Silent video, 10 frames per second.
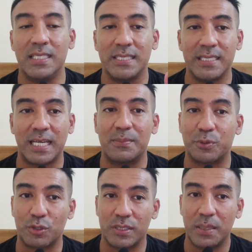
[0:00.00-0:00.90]
dengan
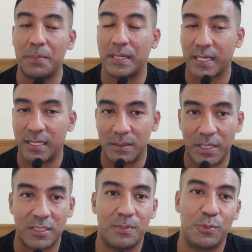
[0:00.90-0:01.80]
program
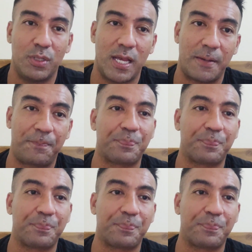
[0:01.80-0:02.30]
rekalibrasi pulang.